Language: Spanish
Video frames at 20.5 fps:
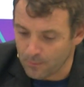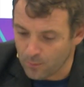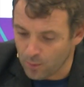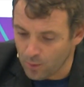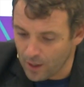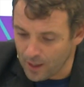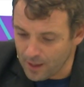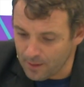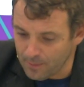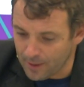
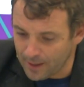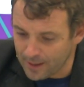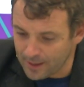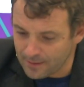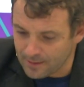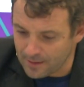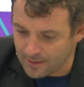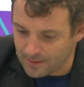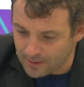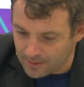vos ahí vas a
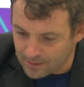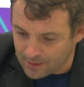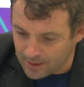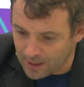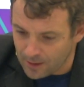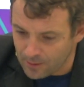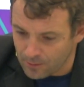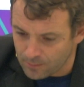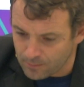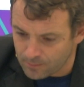
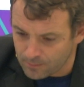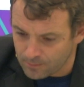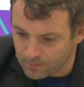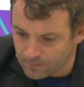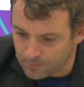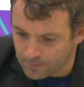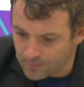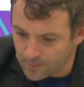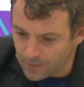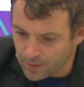necesitar
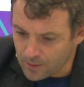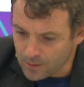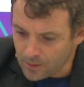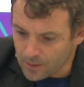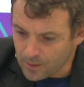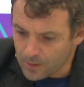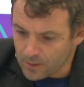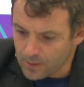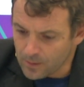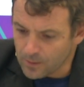un.
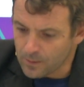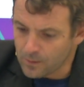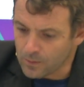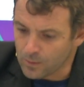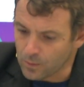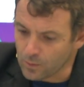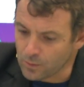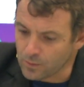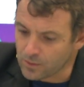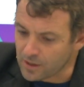
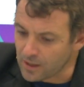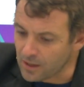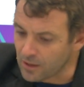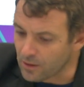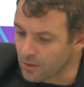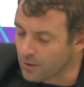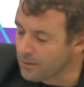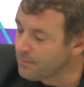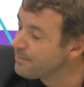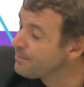Un
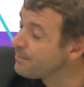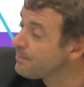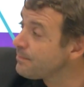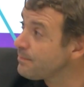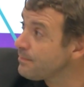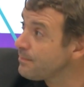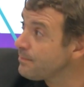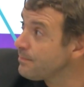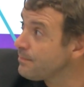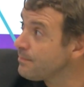5.
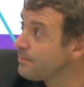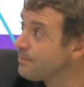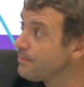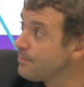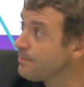Sí, porque se,